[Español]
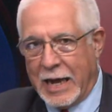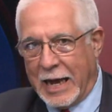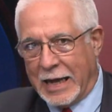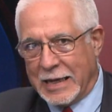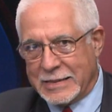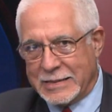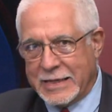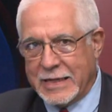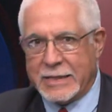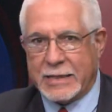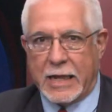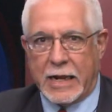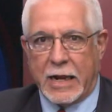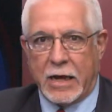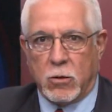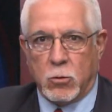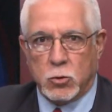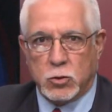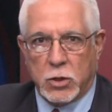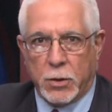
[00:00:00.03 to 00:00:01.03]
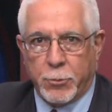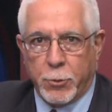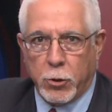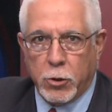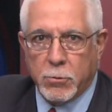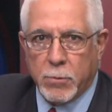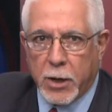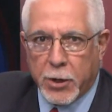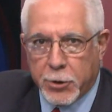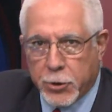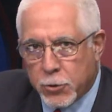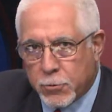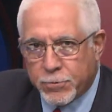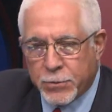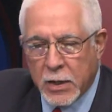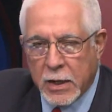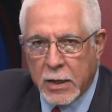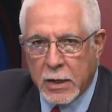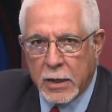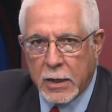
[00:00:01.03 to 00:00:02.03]
Así están las cosas por el barrio.
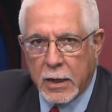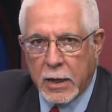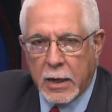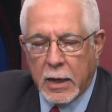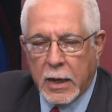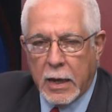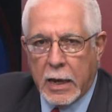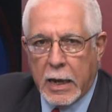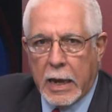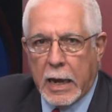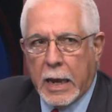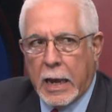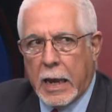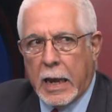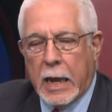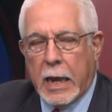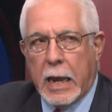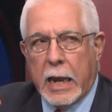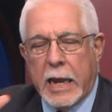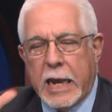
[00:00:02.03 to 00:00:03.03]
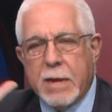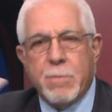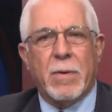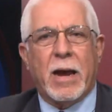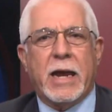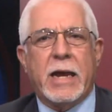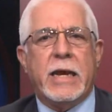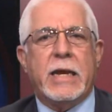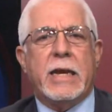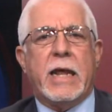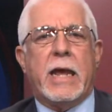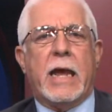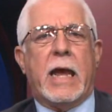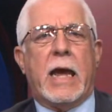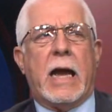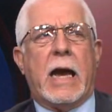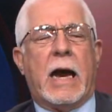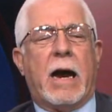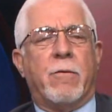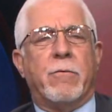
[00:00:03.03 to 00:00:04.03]
Imagine
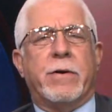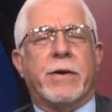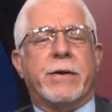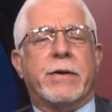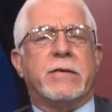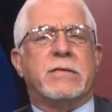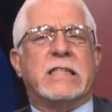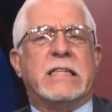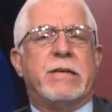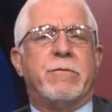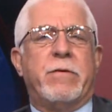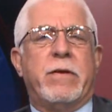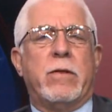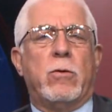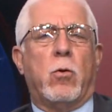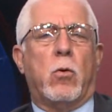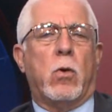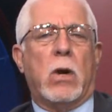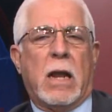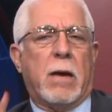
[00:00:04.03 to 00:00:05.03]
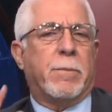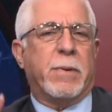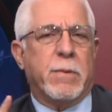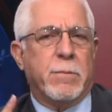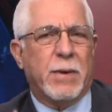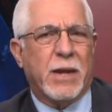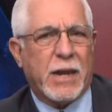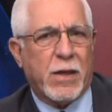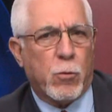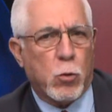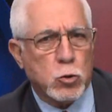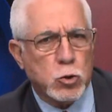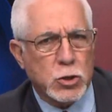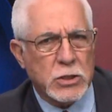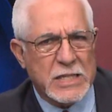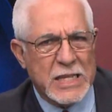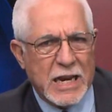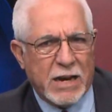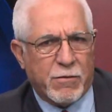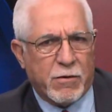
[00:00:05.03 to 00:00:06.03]
haber recibido la primera
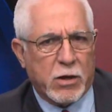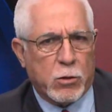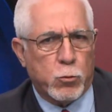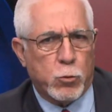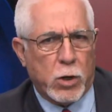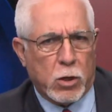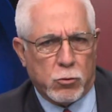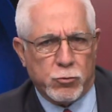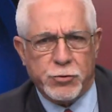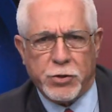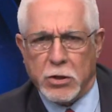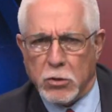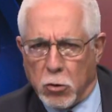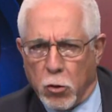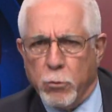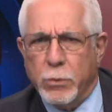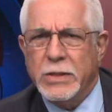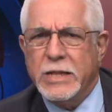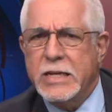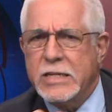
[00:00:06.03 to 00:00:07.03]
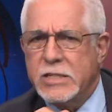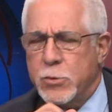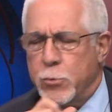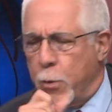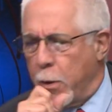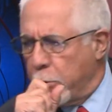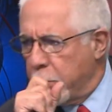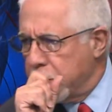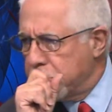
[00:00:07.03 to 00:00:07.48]
dosis de la vacuna contra el COVID-19